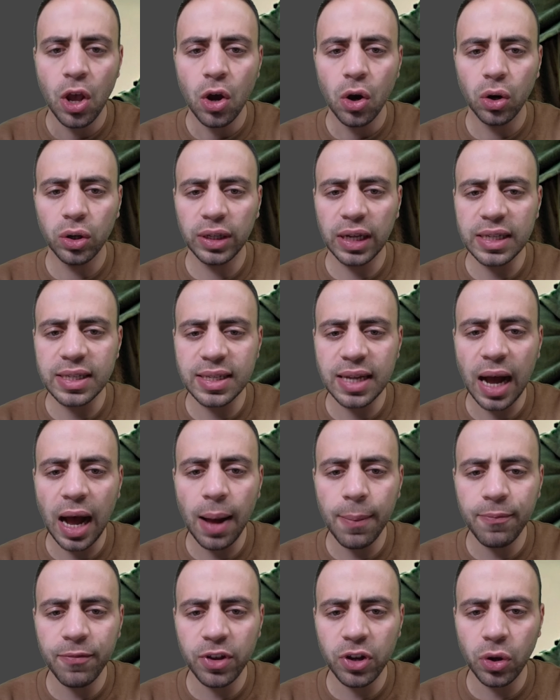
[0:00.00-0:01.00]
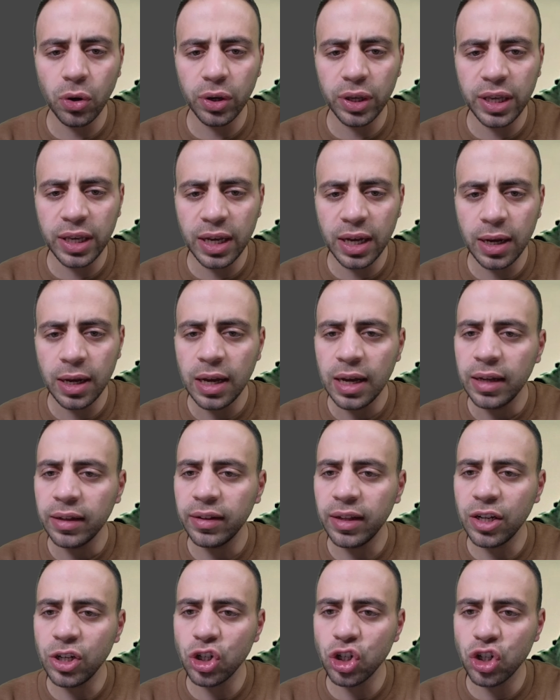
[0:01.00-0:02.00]
Und jetzt haben wir noch hier
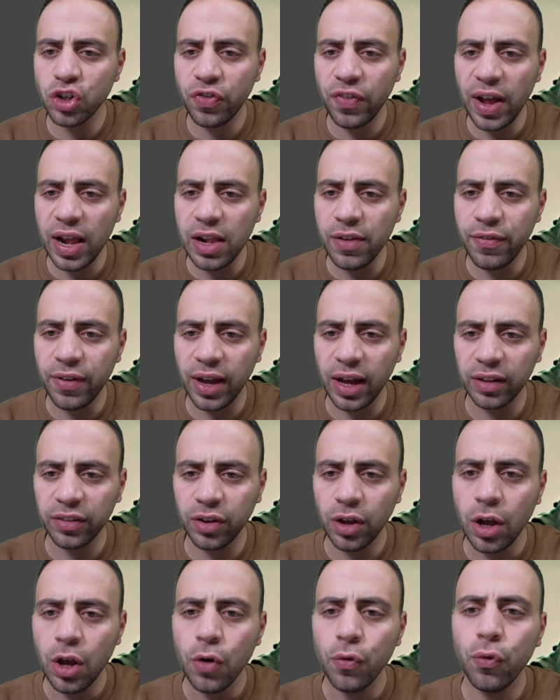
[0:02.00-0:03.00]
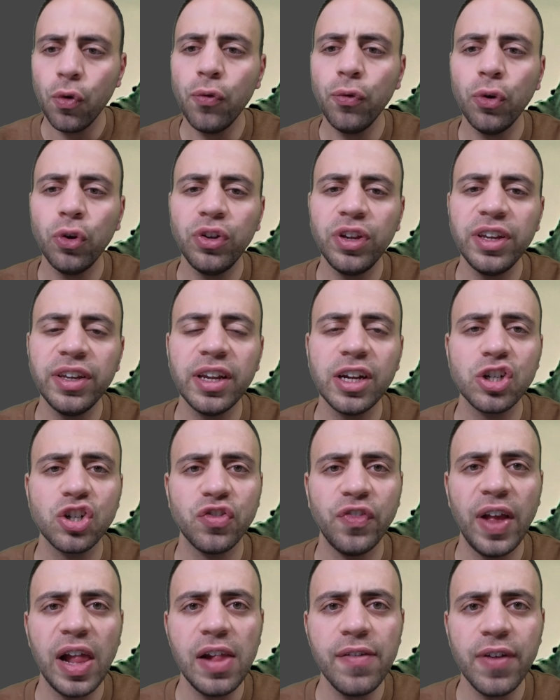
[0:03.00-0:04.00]
den Schwellwert. Wofür dient der
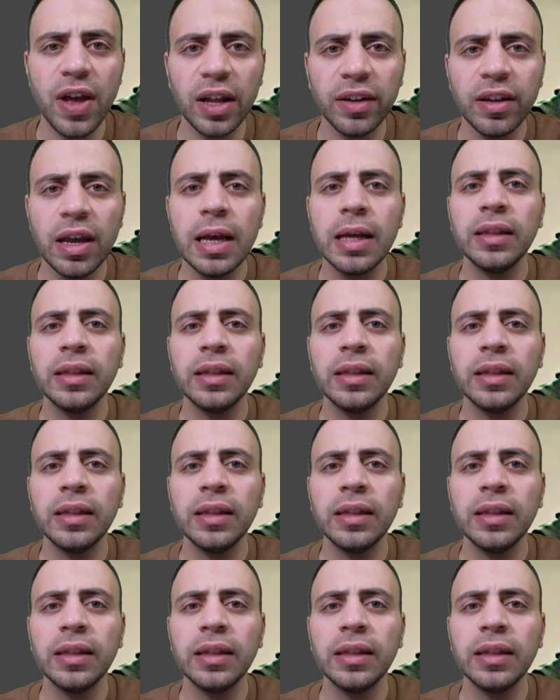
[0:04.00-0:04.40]
Schwellwert?